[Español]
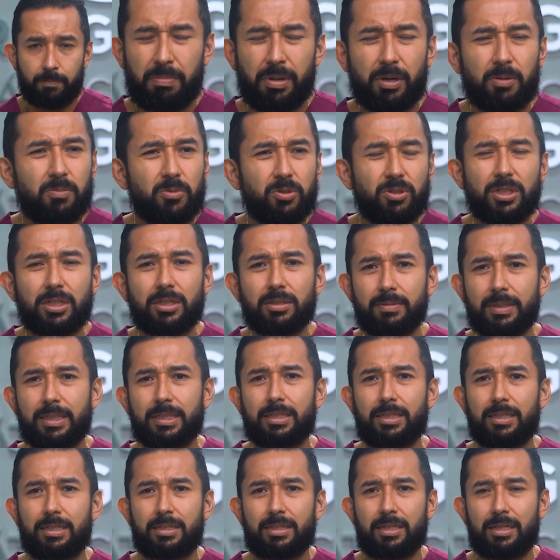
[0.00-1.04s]
Pero muchas
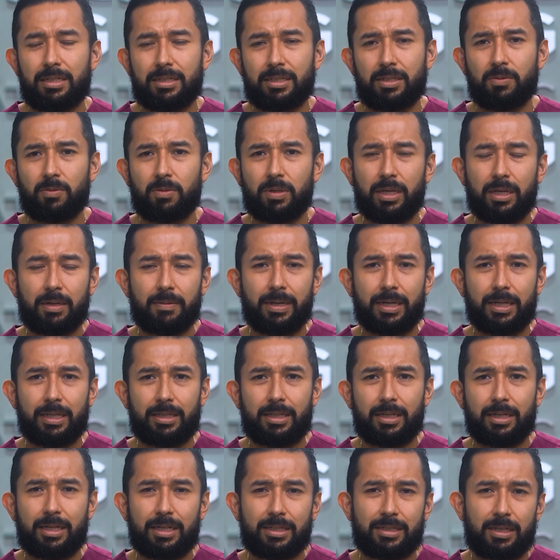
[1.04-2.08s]
veces la cirugía
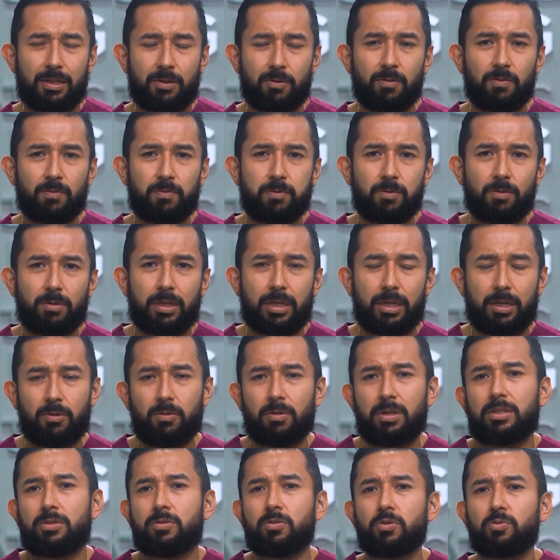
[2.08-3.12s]
bariátrica se confunde
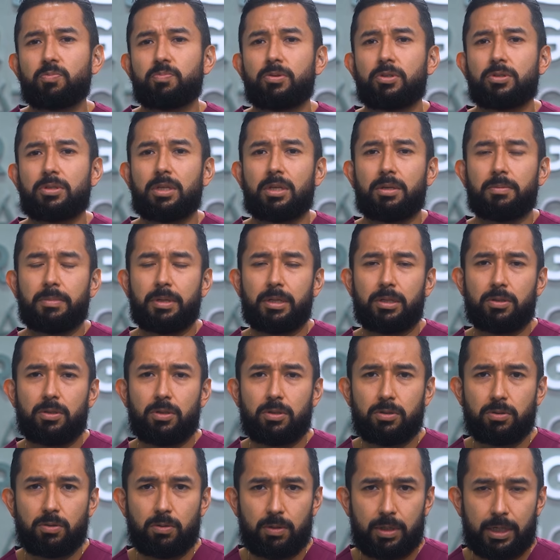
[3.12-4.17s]
con estos
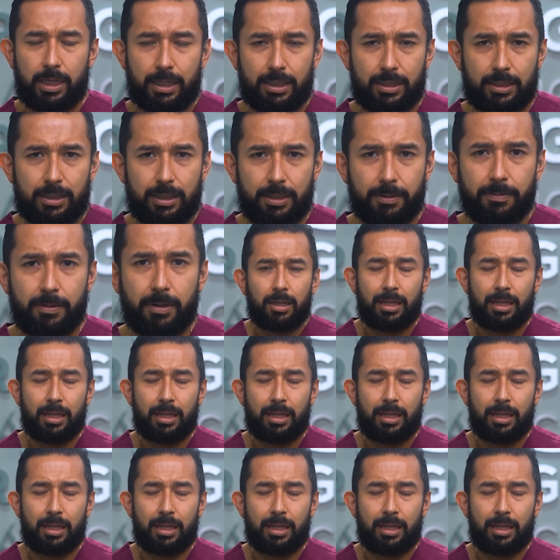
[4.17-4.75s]
procedimientos de urgencia.